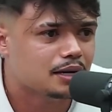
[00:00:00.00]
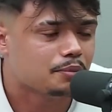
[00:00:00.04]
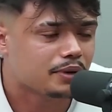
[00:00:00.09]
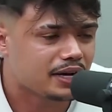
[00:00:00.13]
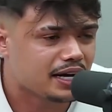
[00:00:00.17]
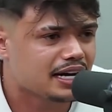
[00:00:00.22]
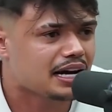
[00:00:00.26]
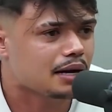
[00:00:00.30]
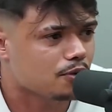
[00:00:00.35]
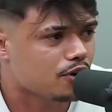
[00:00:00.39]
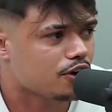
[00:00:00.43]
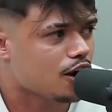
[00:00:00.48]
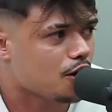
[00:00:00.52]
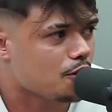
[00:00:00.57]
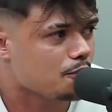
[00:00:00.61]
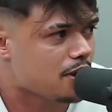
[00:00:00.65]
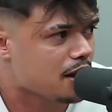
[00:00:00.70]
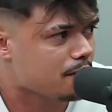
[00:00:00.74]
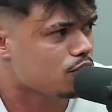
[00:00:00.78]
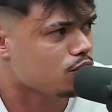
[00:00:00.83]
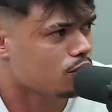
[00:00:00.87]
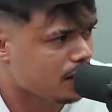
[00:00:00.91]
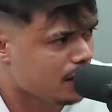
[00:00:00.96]
Porque na moral
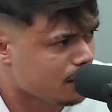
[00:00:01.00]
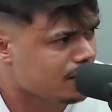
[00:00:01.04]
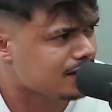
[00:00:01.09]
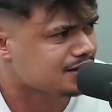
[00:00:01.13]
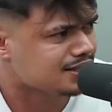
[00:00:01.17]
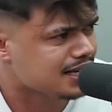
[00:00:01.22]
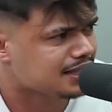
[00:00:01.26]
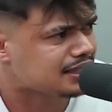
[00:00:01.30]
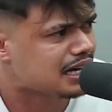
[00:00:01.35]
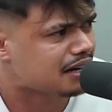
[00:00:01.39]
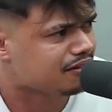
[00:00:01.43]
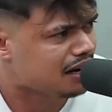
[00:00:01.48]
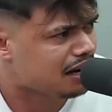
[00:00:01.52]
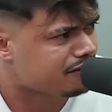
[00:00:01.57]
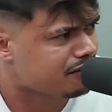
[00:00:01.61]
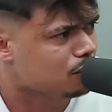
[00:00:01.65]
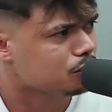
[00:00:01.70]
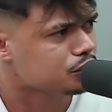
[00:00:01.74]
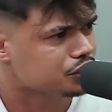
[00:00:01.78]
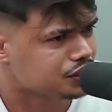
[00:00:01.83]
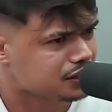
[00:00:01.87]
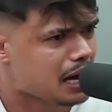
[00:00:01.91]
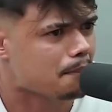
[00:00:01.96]
mesmo, eu aceitava
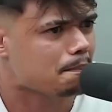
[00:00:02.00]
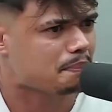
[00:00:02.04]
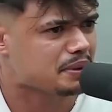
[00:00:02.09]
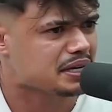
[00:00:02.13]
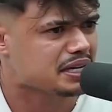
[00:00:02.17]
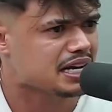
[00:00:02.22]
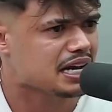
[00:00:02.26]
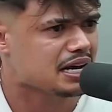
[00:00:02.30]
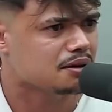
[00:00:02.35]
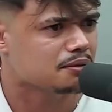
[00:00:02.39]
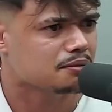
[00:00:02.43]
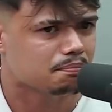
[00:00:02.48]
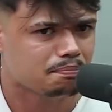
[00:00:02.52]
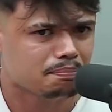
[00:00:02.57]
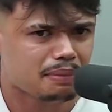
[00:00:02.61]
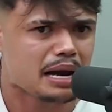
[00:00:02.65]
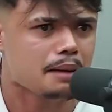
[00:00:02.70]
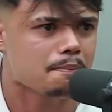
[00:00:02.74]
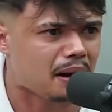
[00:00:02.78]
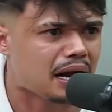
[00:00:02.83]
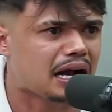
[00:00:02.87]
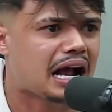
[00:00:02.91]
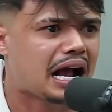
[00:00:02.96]
levar uns tapinha
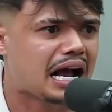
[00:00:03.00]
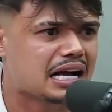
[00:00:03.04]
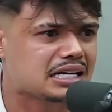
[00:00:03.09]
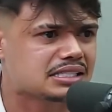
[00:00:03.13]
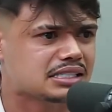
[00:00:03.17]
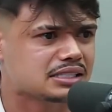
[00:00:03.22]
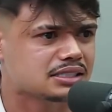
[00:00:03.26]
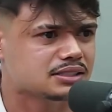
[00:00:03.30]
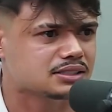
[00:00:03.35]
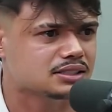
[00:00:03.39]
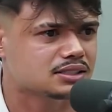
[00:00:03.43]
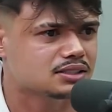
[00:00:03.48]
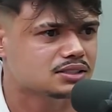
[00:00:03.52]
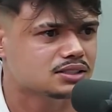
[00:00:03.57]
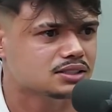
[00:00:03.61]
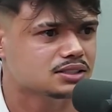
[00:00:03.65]
pra ir pra casa.